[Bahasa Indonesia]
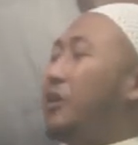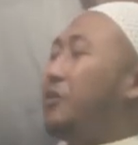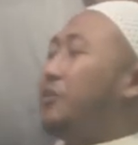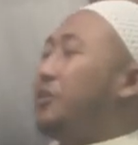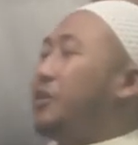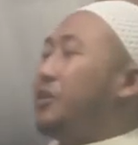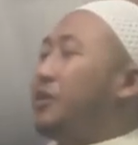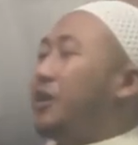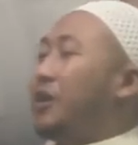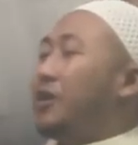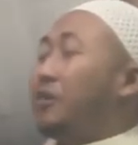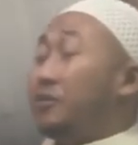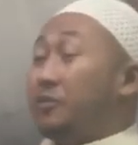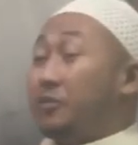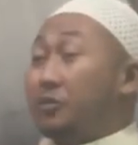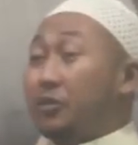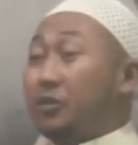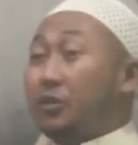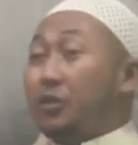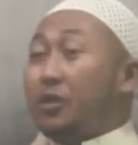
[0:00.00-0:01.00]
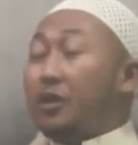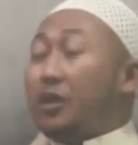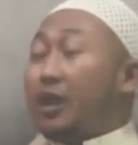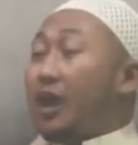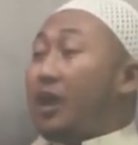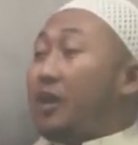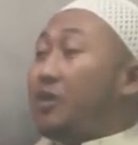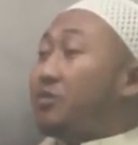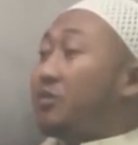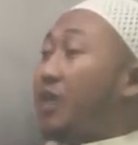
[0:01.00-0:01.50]
kenikah.
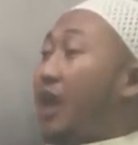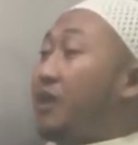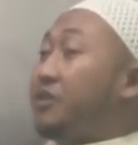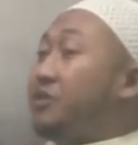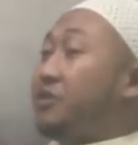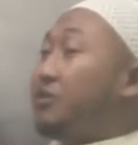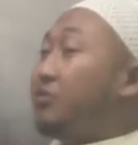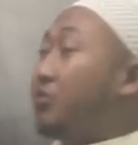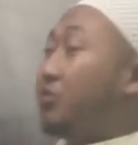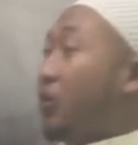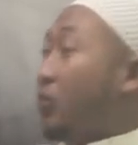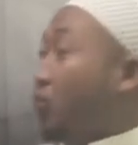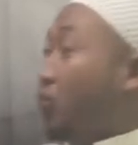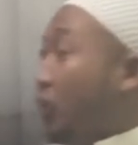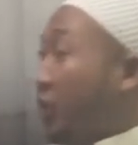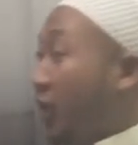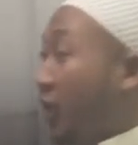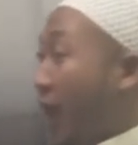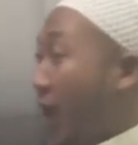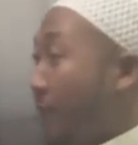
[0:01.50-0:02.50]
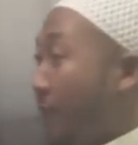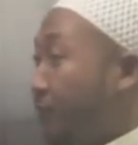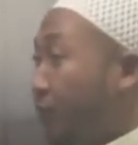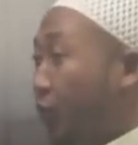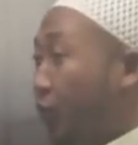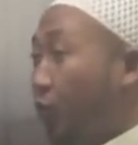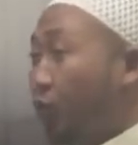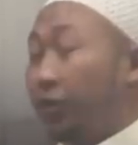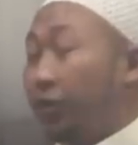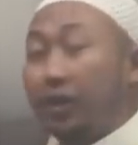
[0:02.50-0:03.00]
Tak ada tang nikah
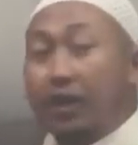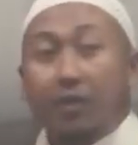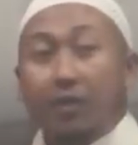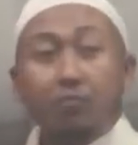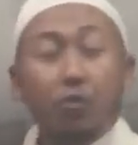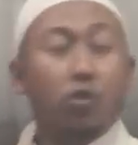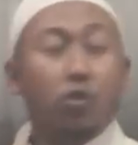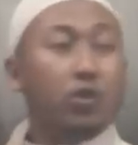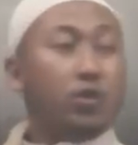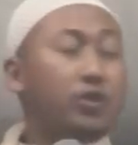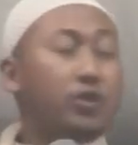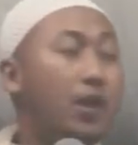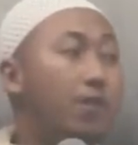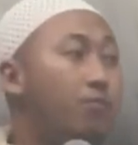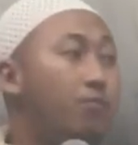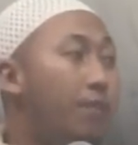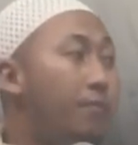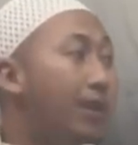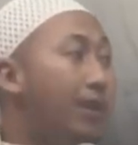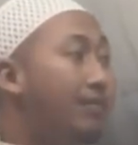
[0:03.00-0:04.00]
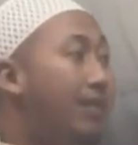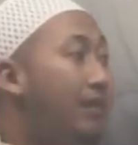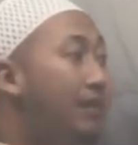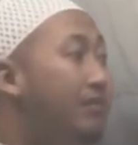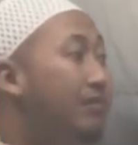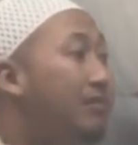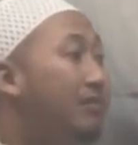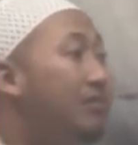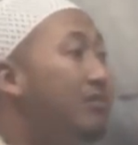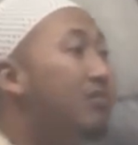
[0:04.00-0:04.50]
abid orengan. Buh, dek mama tak
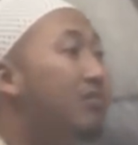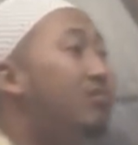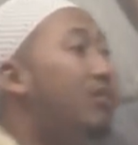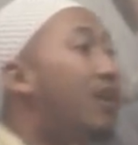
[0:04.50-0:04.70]
ada yang